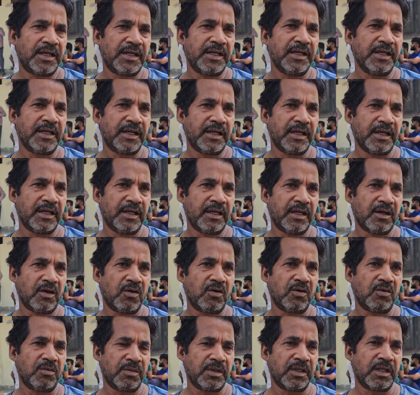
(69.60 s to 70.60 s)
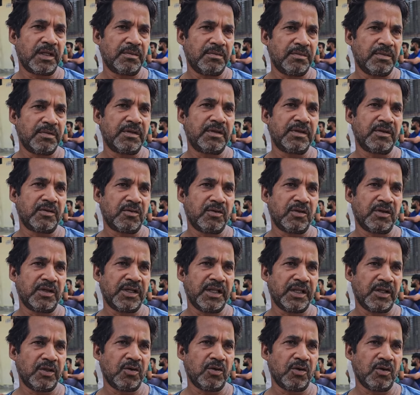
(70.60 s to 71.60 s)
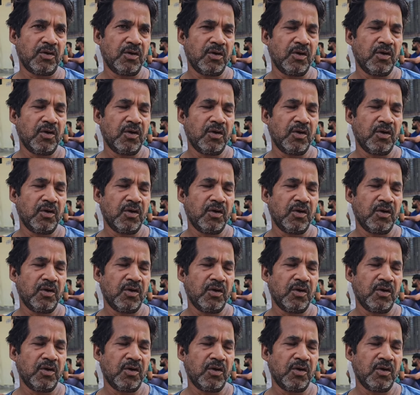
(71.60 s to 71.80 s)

ठीक है और मतलब रहने दो